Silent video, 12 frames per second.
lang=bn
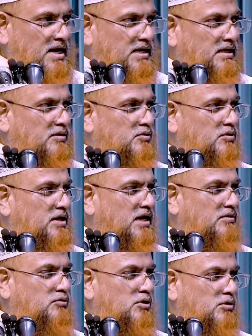আগে
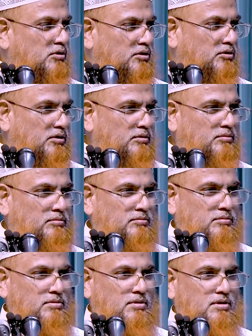ঘোড়ার দৌড় হতো
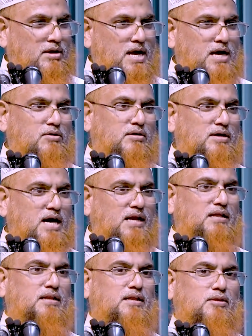এখন
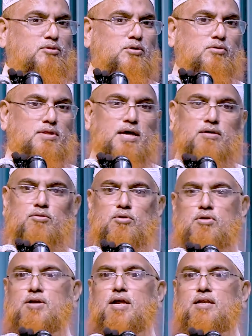গাড়ি নিয়ে দৌড় দেয়
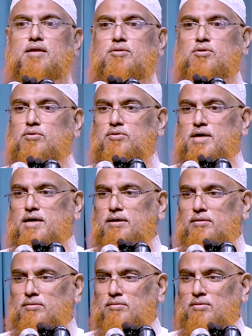হোন্ডা নিয়ে দৌড় দেয়
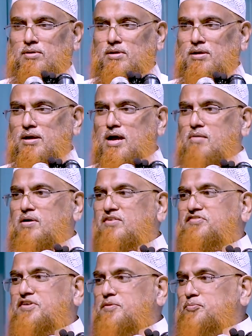আবার
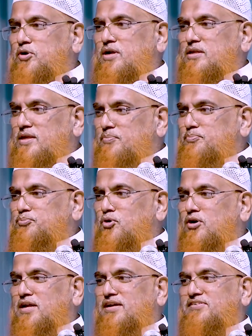চিটপটাং দিয়ে
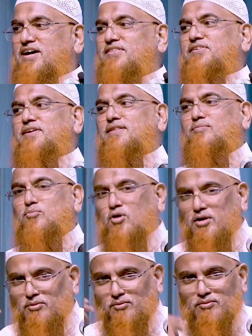পরে সাথে সাথে
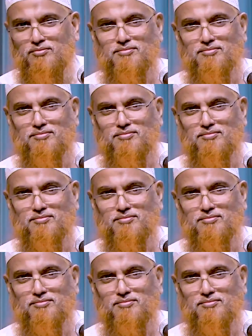মরেও